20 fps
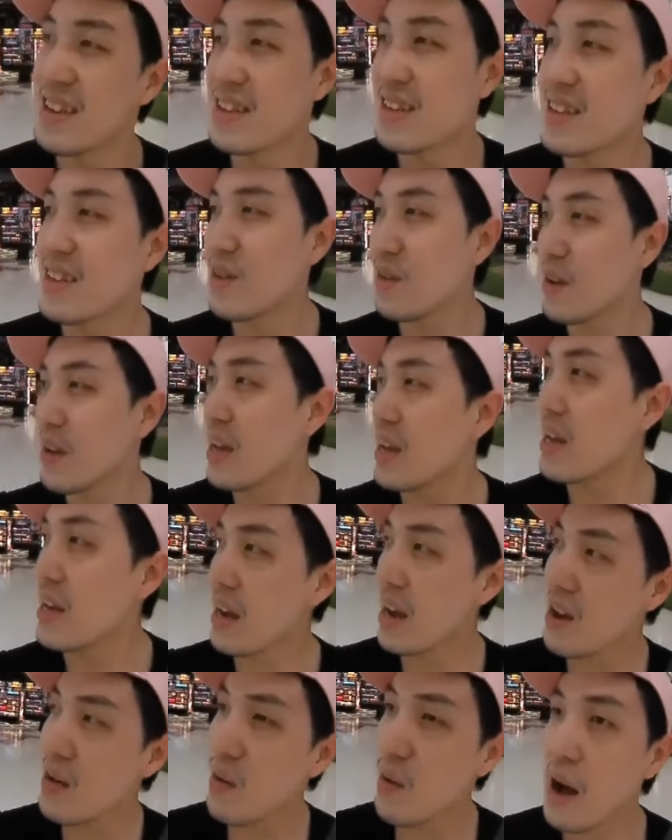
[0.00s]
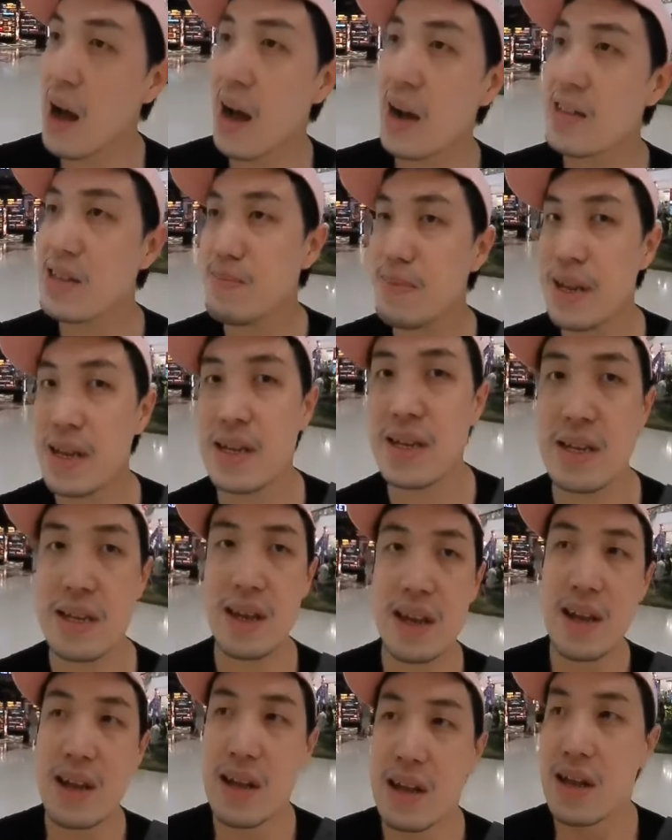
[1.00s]
โอเคข้างขวาก็จะเป็น
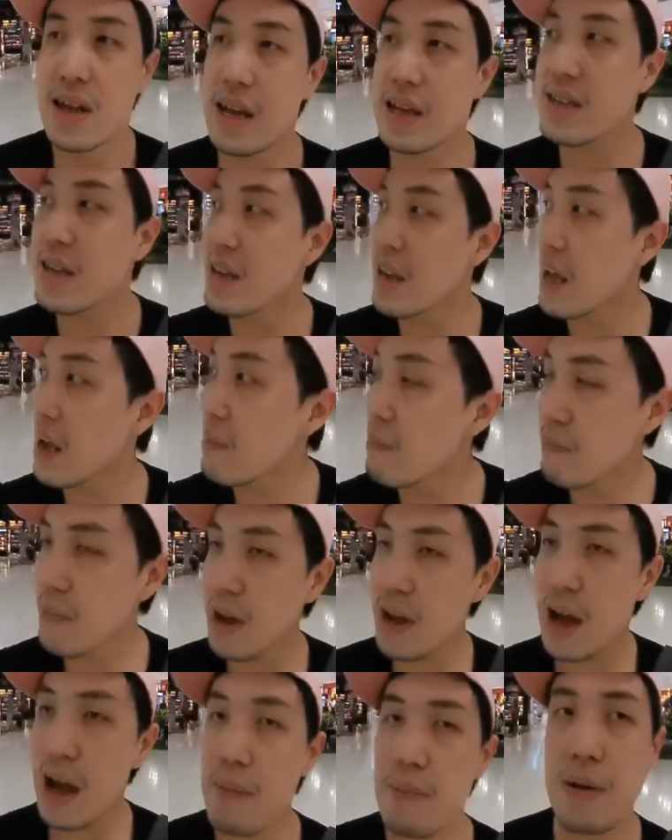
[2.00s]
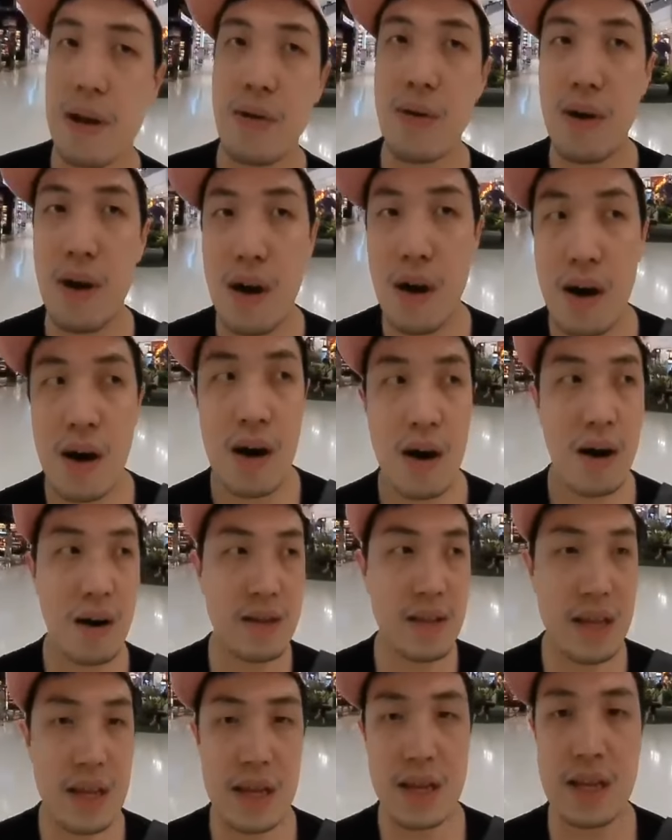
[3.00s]
H&M นะครับแล้วก็
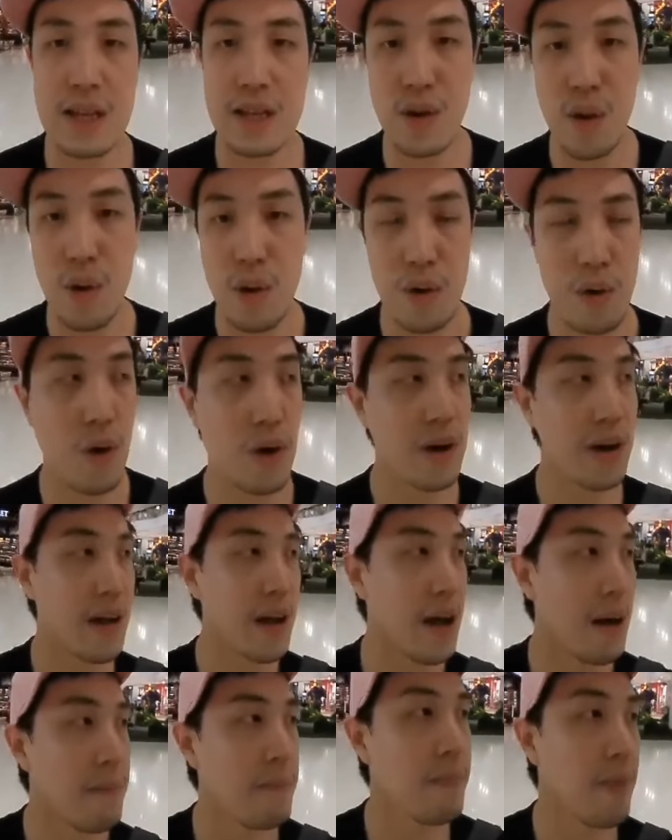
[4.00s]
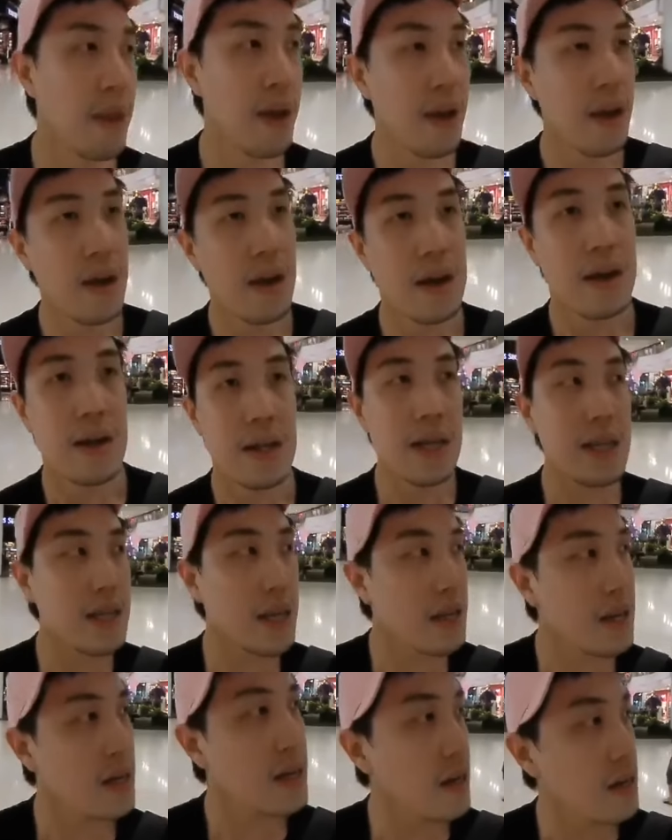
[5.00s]
ที่โชว์รถนะครับที่ชั้
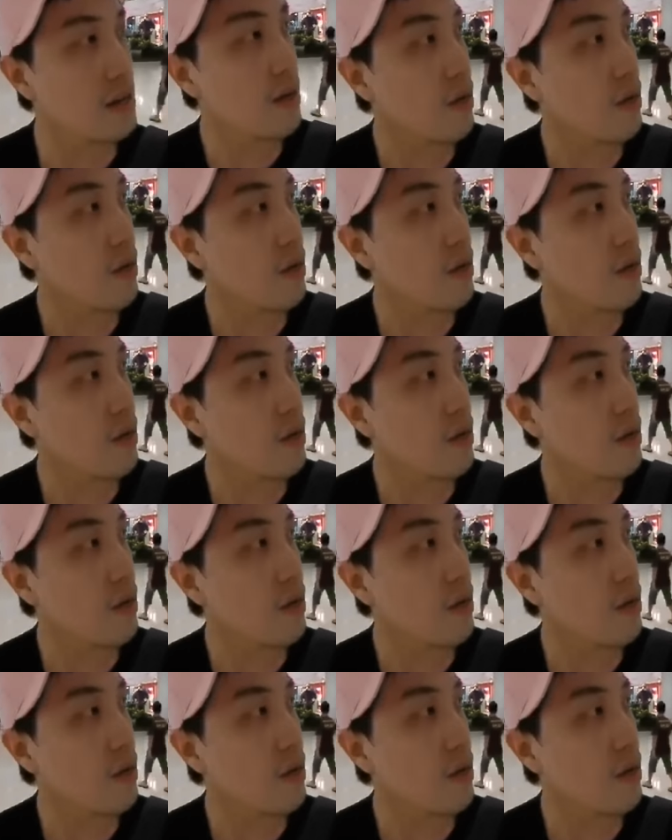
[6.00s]
น 1ตรง